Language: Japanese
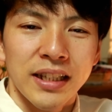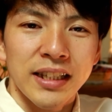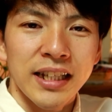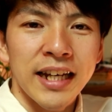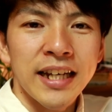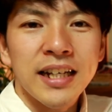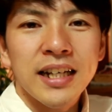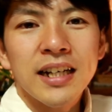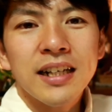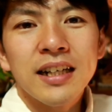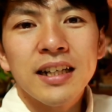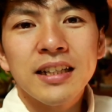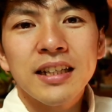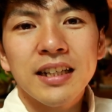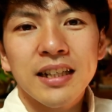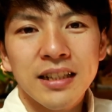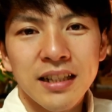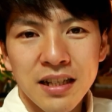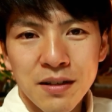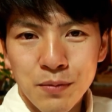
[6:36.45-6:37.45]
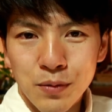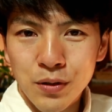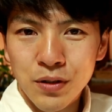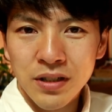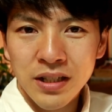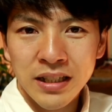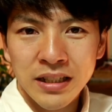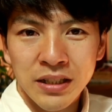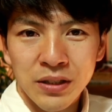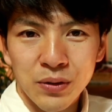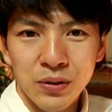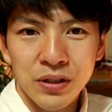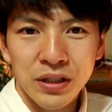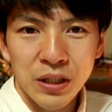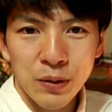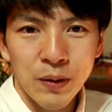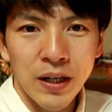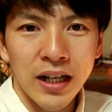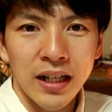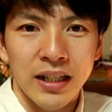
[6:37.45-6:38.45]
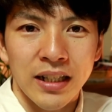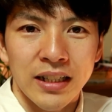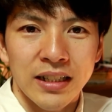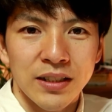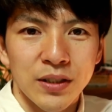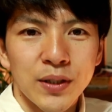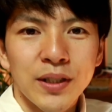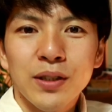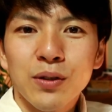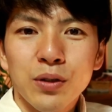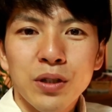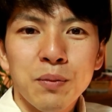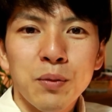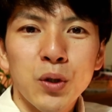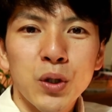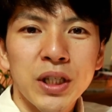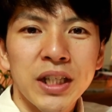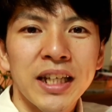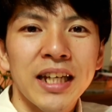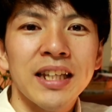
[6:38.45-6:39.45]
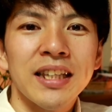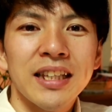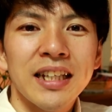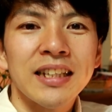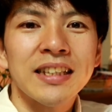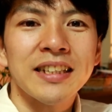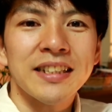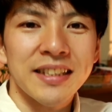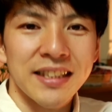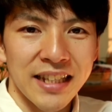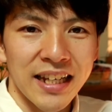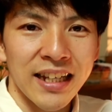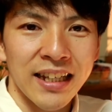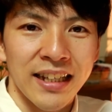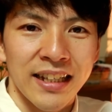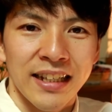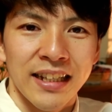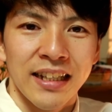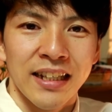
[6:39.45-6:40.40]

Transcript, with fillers: 体幹が効かない僕らにとってはそれはとても危険なんですね。